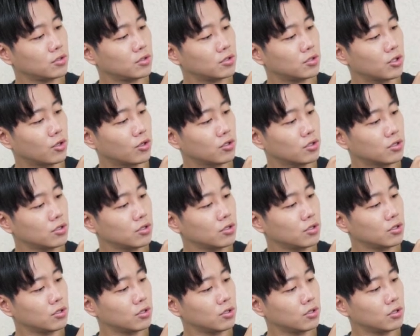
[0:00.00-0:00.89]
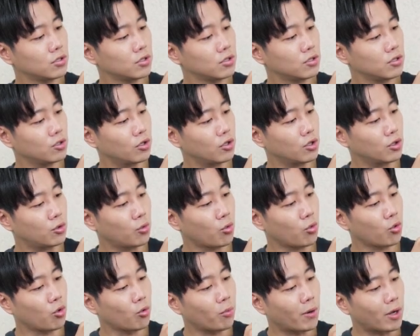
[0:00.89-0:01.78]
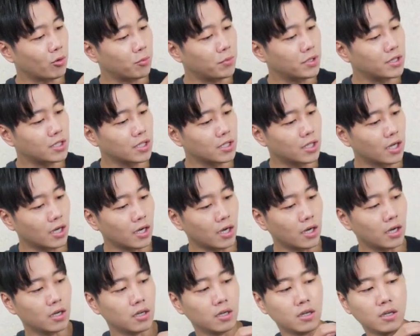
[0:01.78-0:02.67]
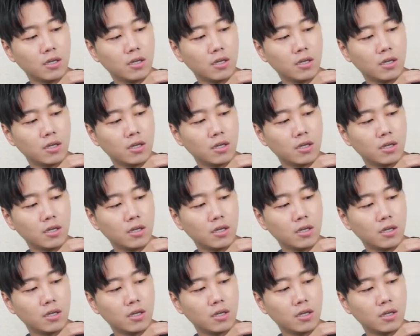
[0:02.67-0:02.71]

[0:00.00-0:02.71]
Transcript: 저는 여기 로고 바로 밑에다가